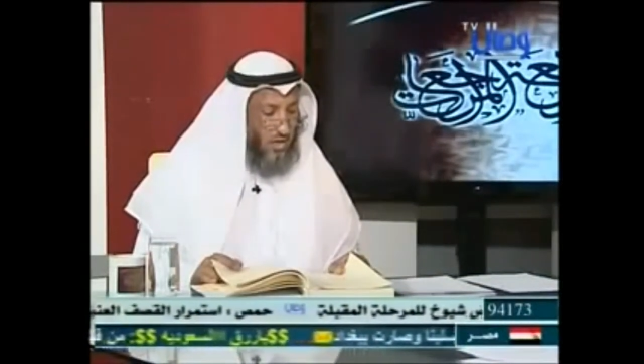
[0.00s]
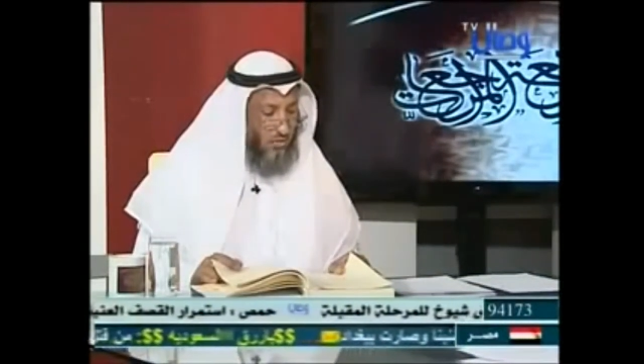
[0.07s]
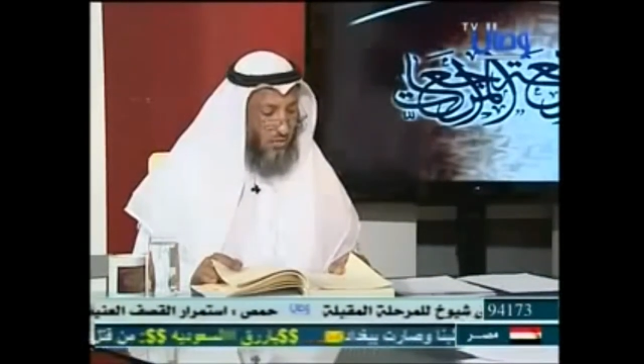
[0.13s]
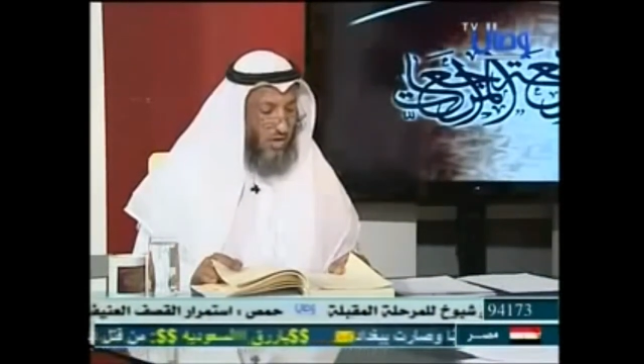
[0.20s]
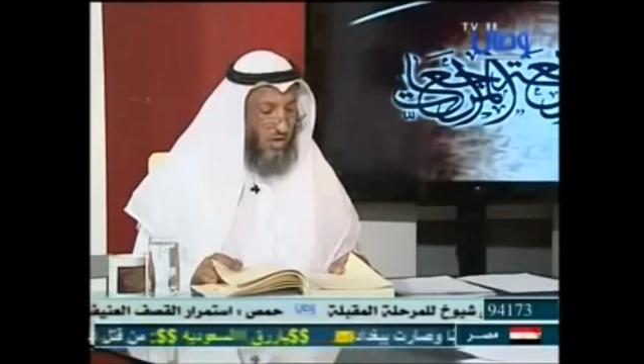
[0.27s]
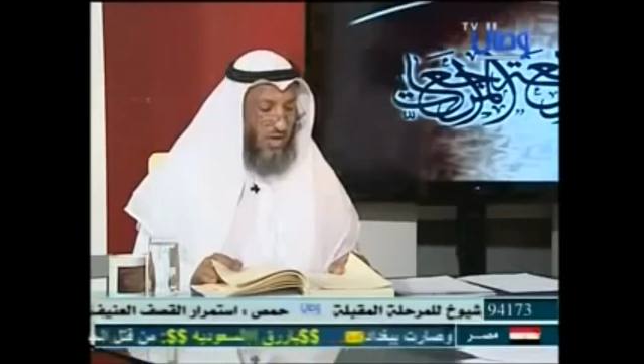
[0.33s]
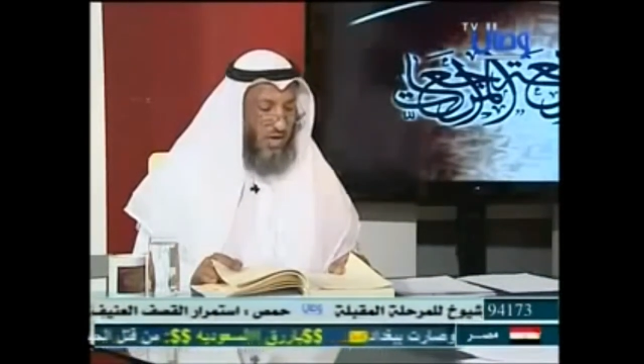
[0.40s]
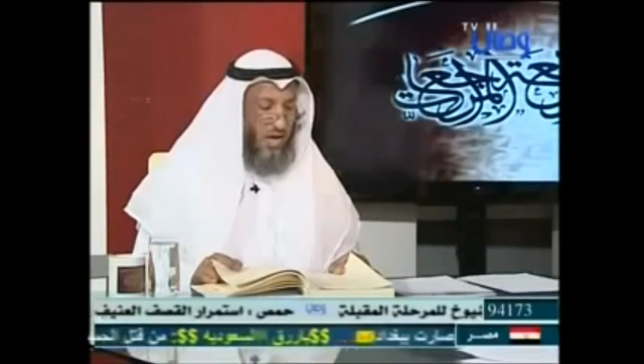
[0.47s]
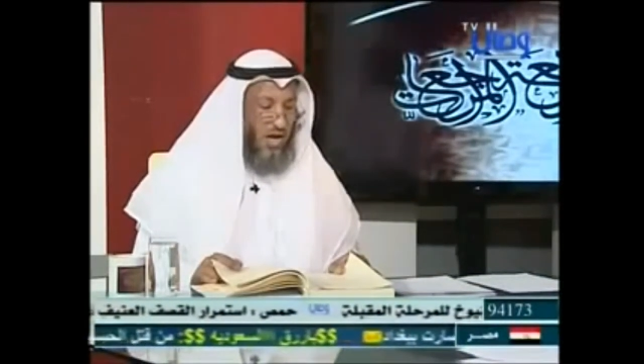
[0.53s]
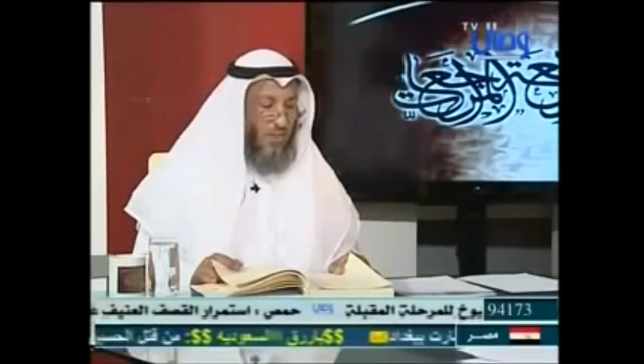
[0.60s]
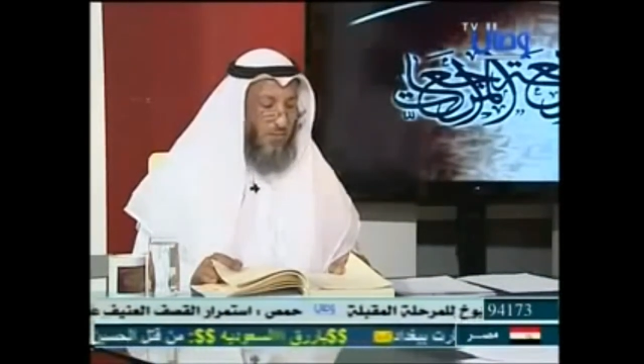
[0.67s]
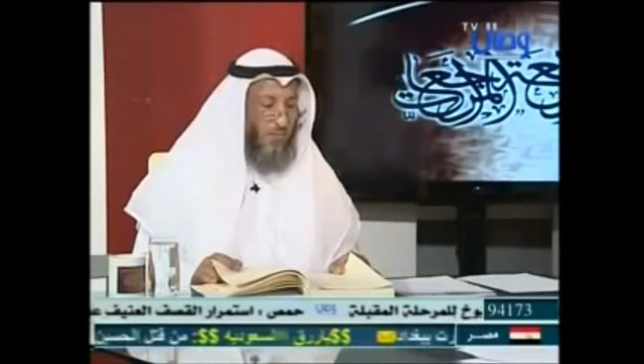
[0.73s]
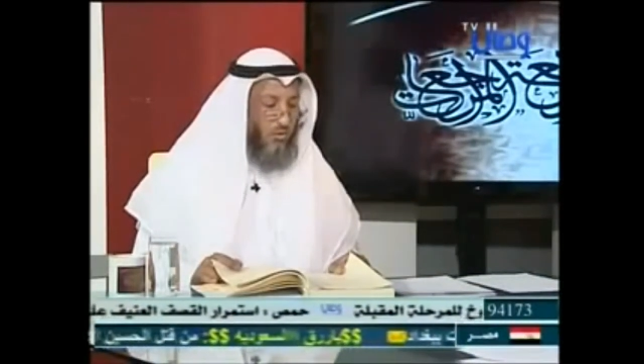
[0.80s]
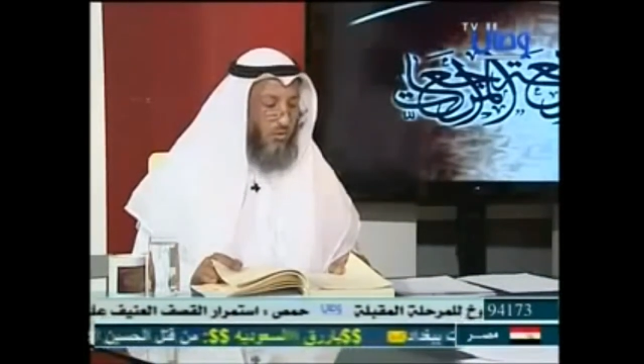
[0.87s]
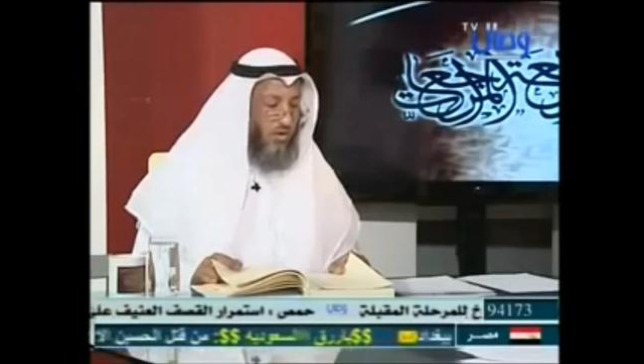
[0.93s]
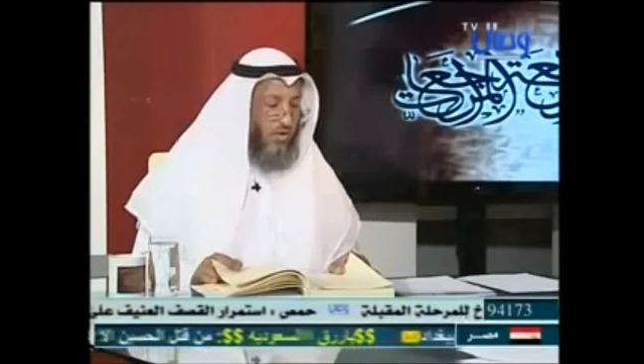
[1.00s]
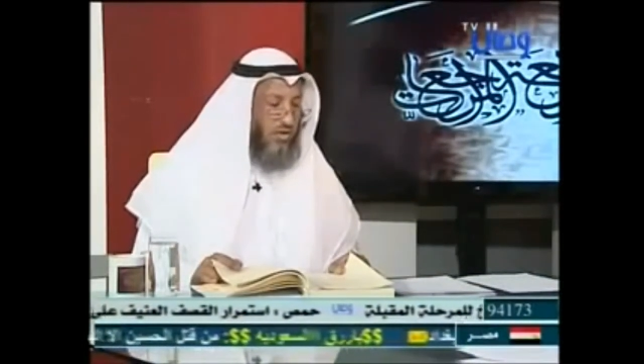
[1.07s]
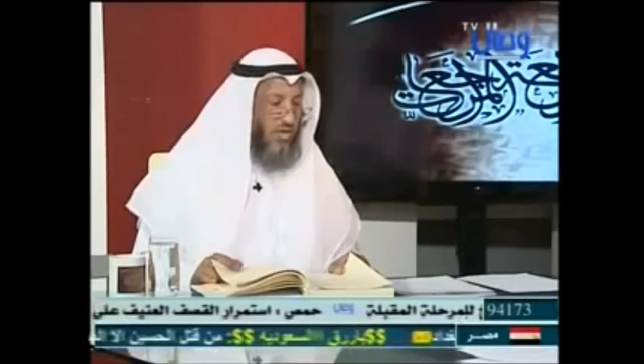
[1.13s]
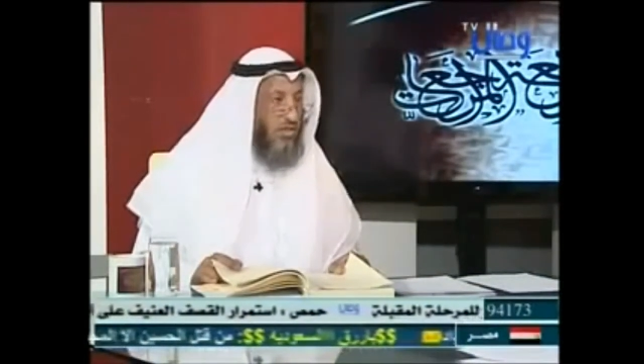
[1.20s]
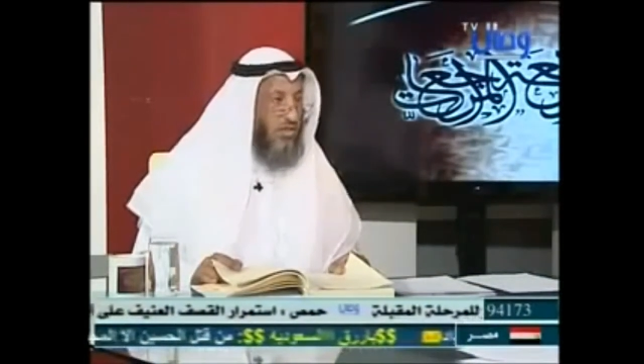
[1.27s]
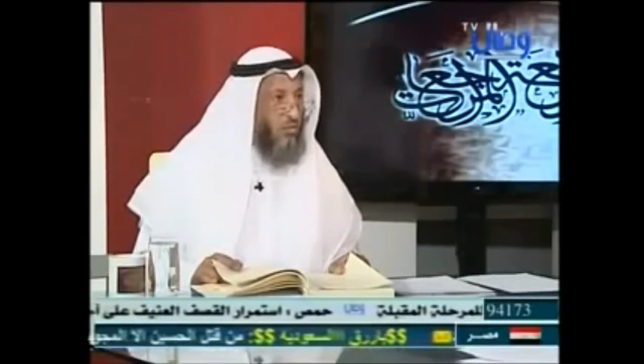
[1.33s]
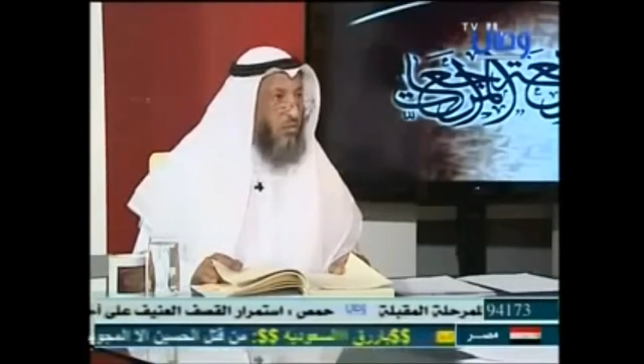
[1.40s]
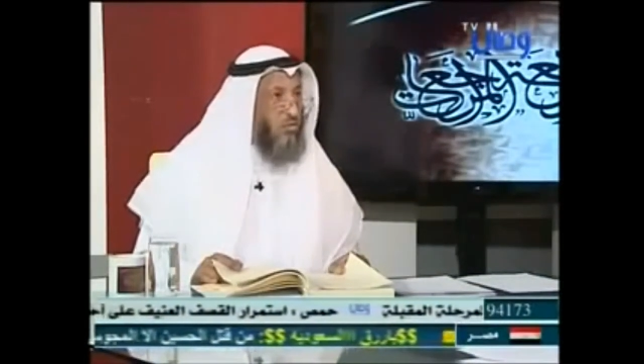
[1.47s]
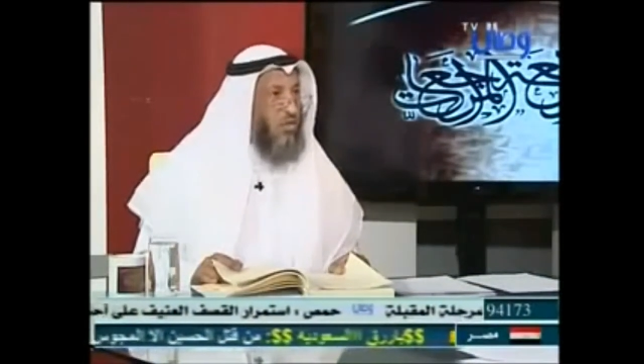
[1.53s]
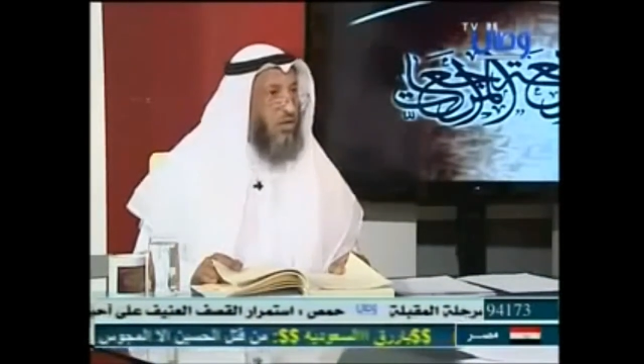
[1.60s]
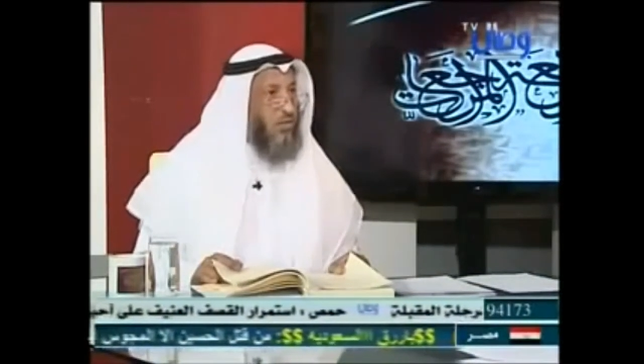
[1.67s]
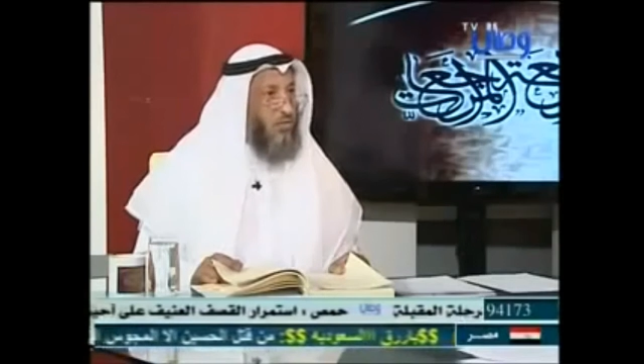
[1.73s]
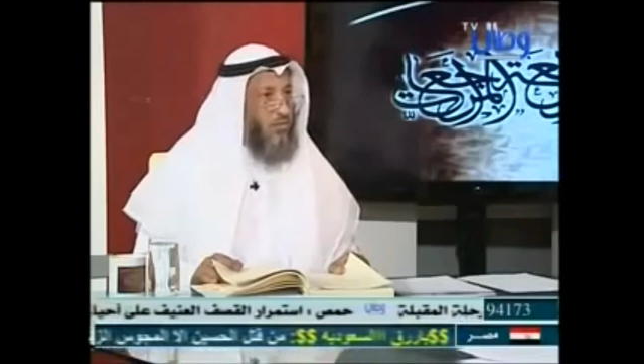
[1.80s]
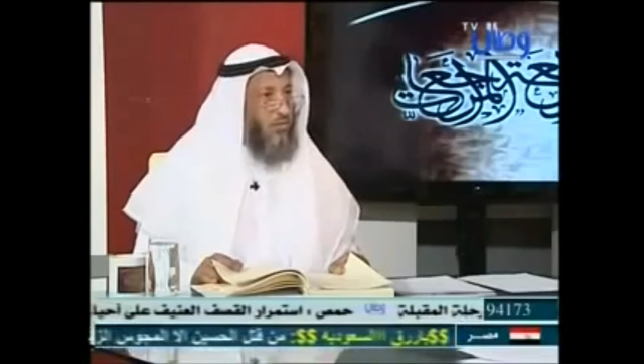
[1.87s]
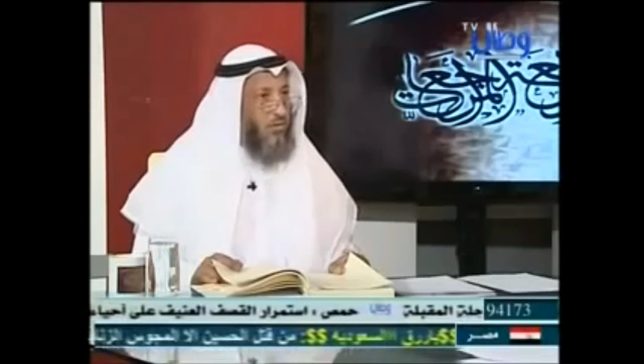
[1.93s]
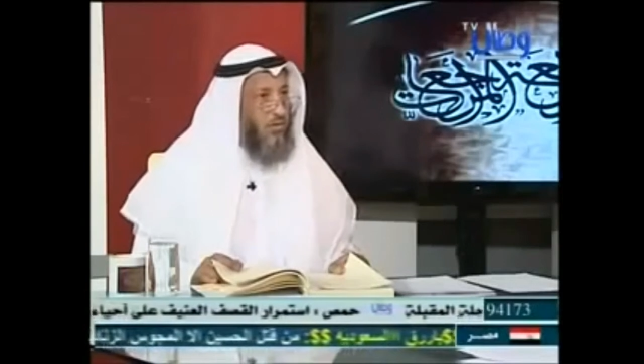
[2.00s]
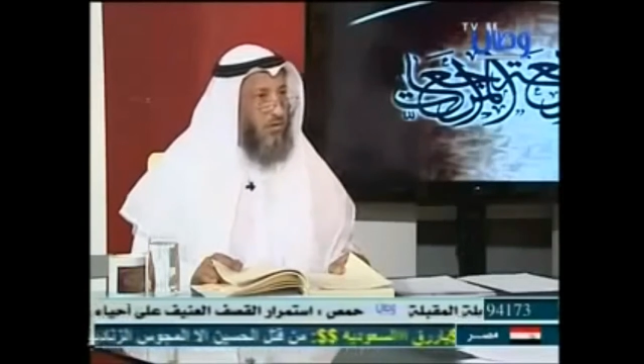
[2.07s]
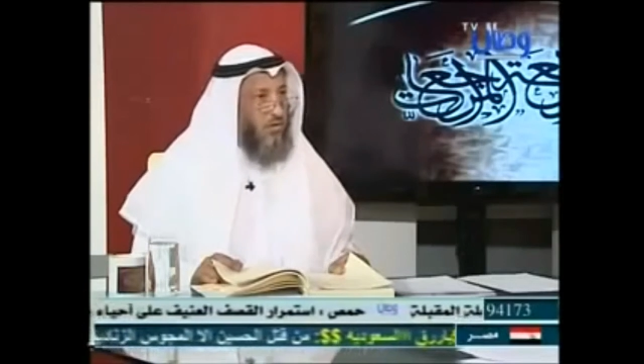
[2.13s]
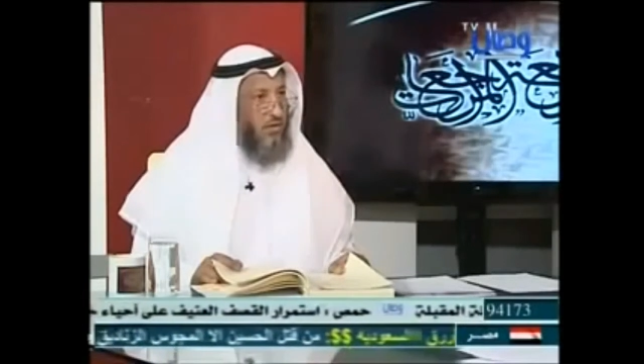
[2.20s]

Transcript: قال البخاري عامة حديثه مضطرب